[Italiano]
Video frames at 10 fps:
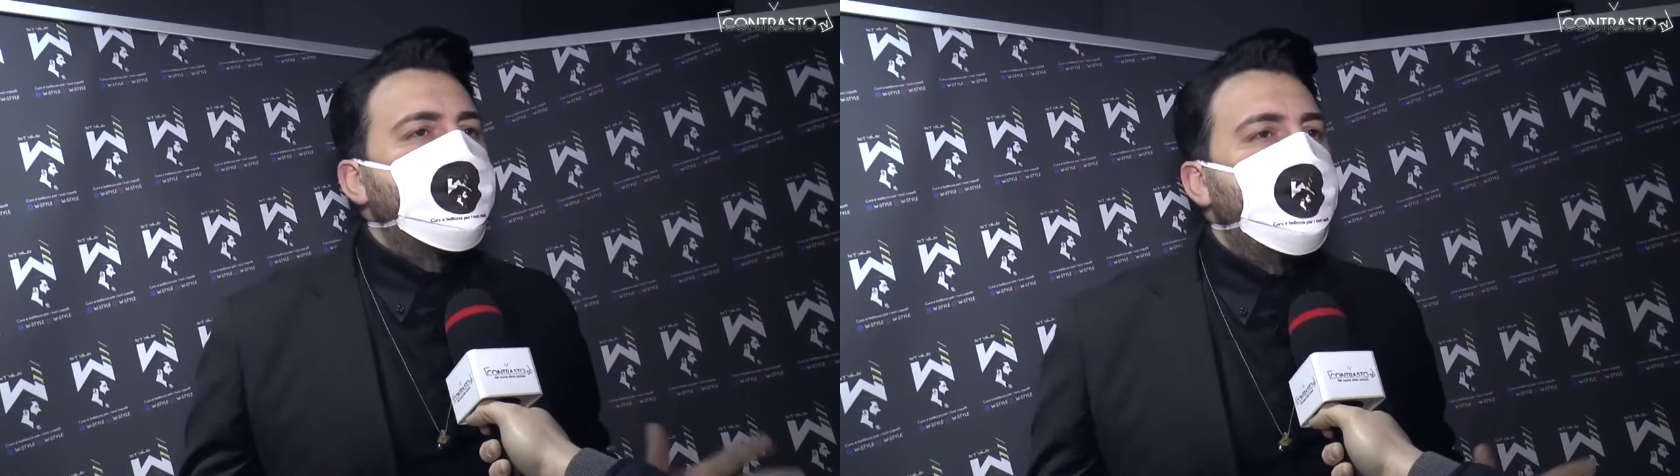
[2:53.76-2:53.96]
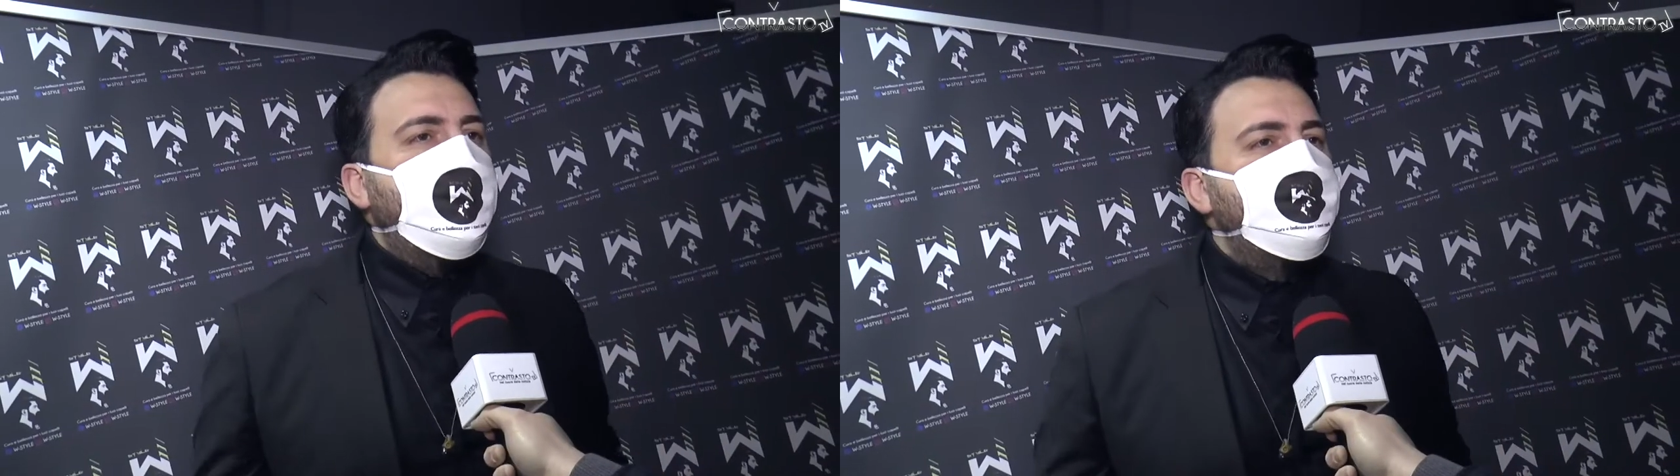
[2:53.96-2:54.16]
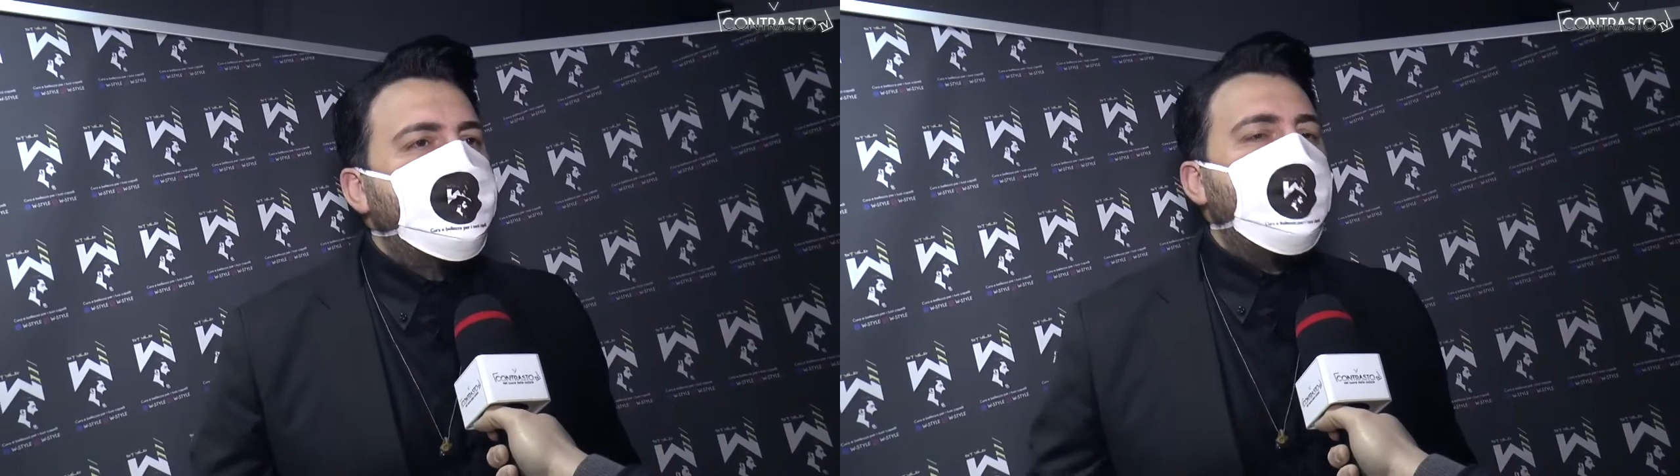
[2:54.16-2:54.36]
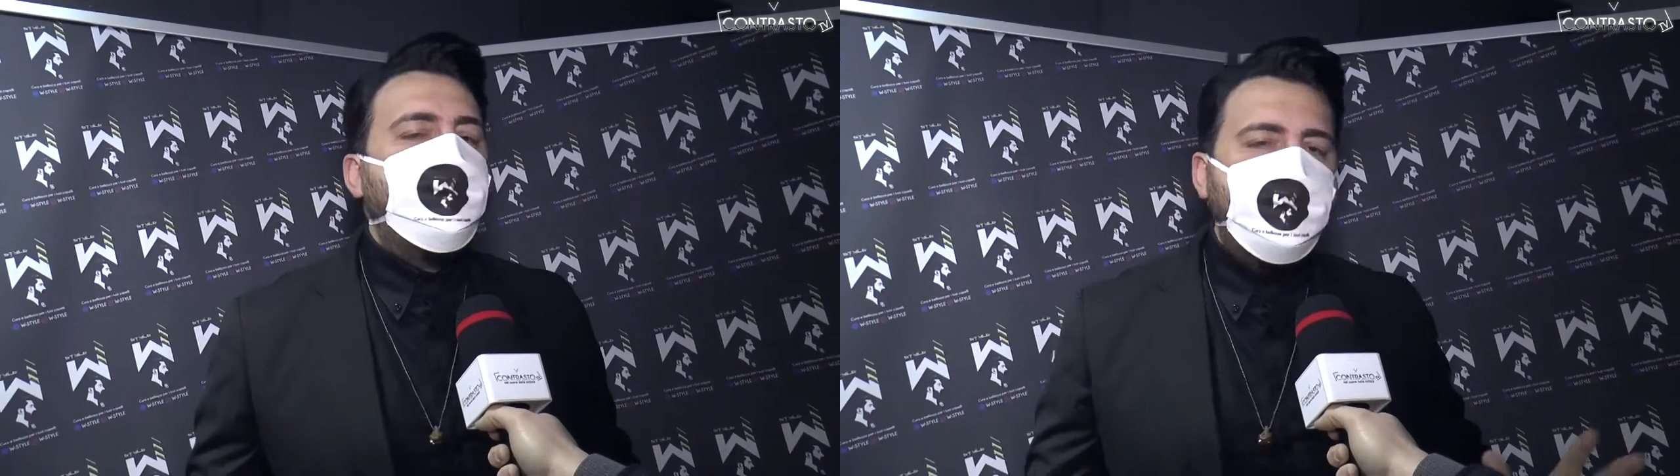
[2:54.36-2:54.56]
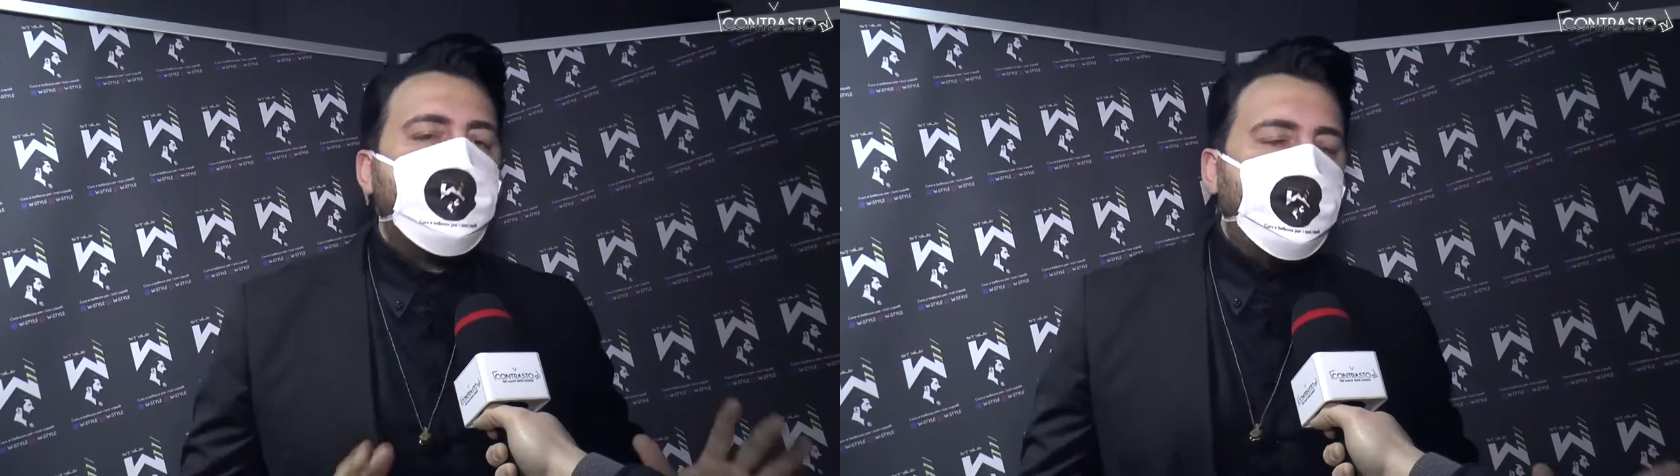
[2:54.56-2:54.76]

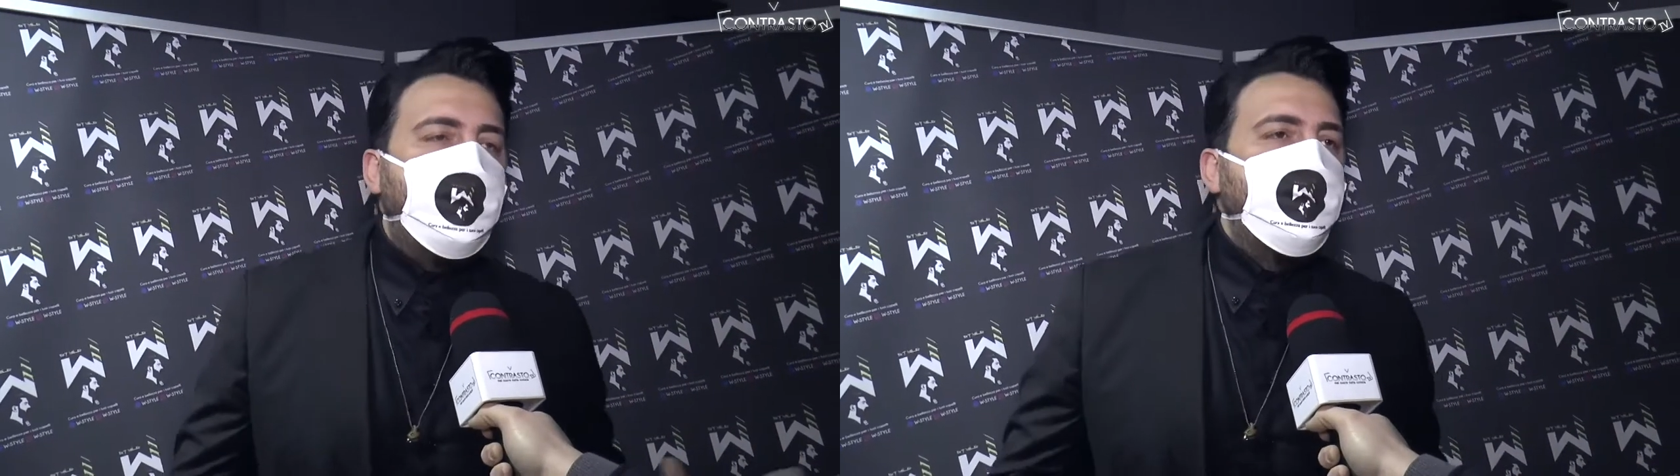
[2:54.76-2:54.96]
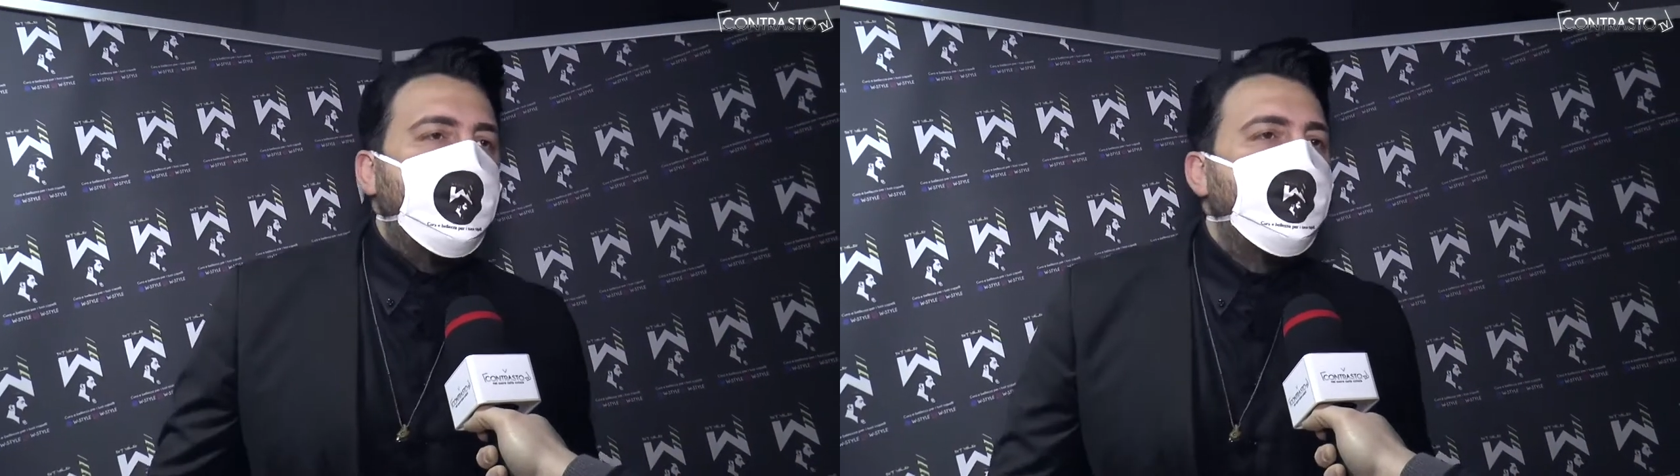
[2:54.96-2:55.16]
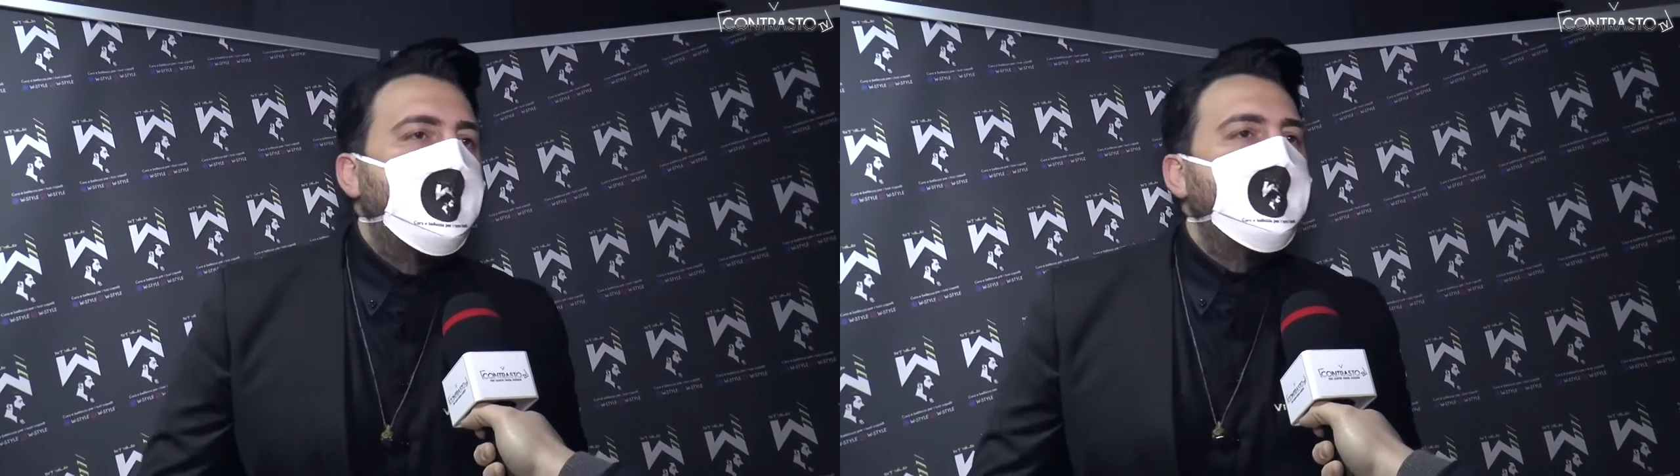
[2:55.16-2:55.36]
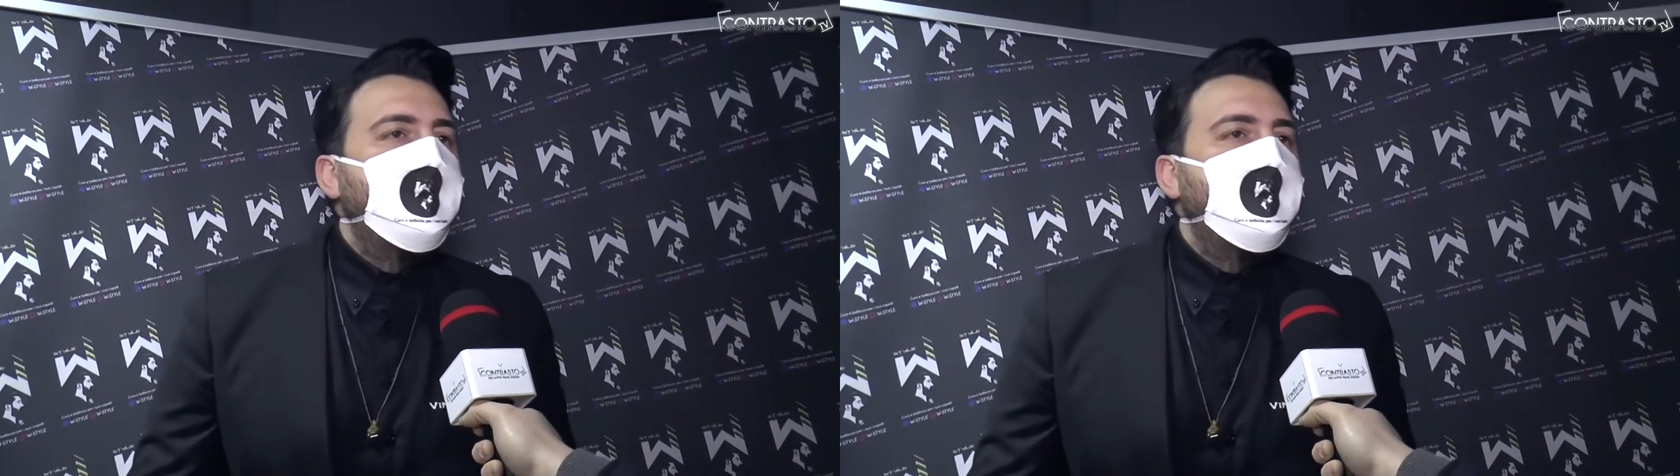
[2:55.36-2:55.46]
sbilanciarmi perché voglio,